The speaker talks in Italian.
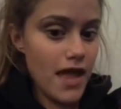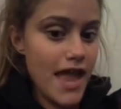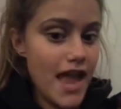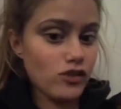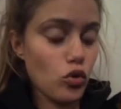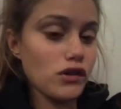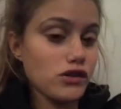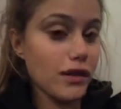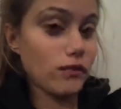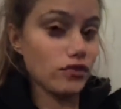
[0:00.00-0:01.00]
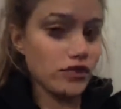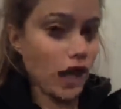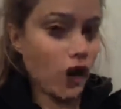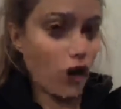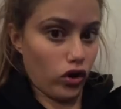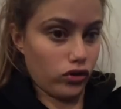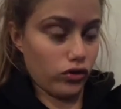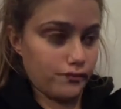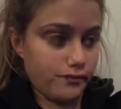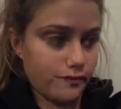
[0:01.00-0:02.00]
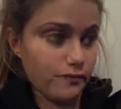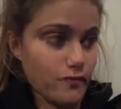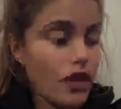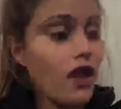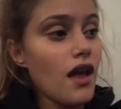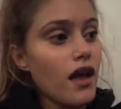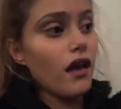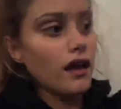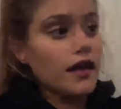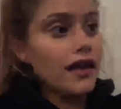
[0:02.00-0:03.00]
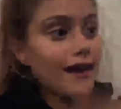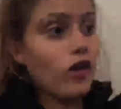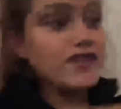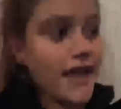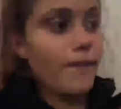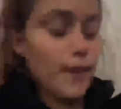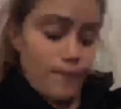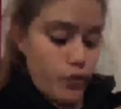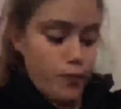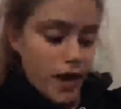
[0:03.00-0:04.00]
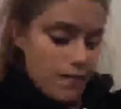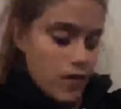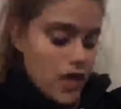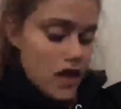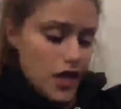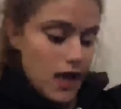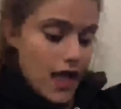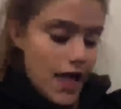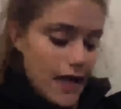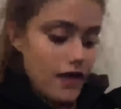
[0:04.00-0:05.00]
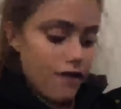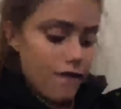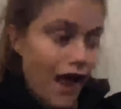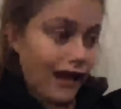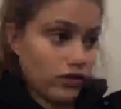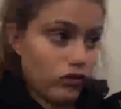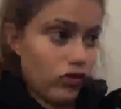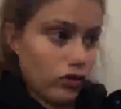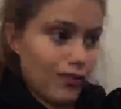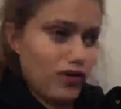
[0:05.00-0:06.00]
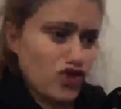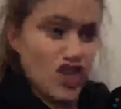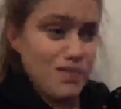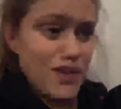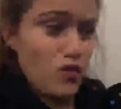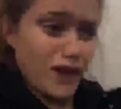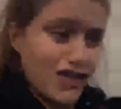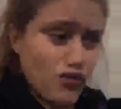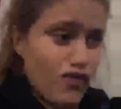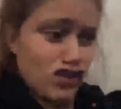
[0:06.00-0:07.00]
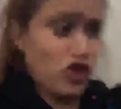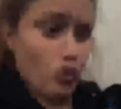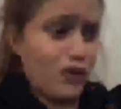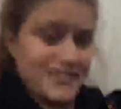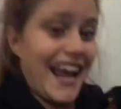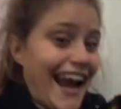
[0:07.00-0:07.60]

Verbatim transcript: E su questo siamo tutti d'accordo. La cosa che a me più preme è il fatto, ma non so nemmeno perché sto facendo questa